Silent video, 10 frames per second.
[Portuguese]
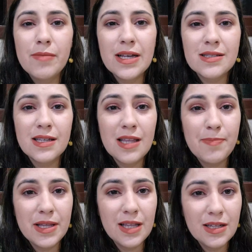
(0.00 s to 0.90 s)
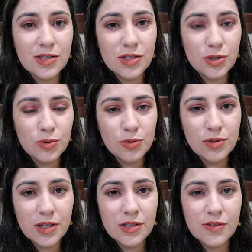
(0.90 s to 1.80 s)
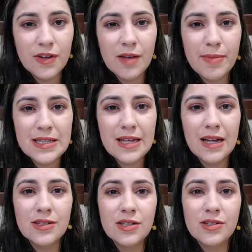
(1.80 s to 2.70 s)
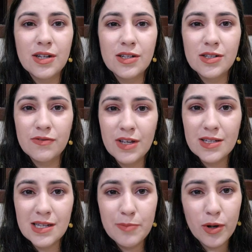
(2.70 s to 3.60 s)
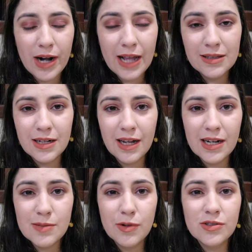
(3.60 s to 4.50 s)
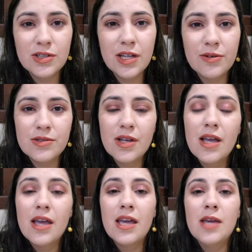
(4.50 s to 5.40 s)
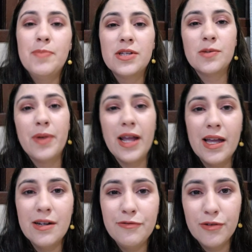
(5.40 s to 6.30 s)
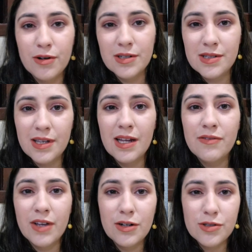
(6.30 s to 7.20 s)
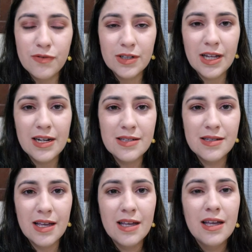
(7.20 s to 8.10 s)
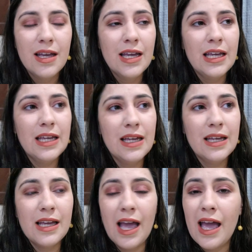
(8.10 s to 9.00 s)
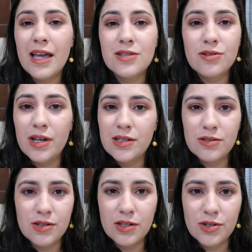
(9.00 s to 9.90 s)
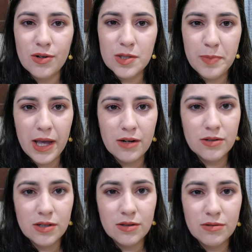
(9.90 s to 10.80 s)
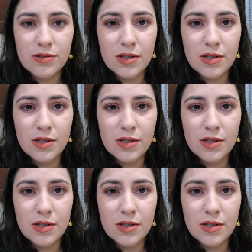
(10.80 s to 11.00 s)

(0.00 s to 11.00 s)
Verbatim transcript: mas que independente de tudo que a gente venha passar, gente, que a gente venha sempre orar e entregar nas mãos de Deus e pedir para ele força, que ele venha nos fortalecer. E é só isso, gente, que eu espero de, do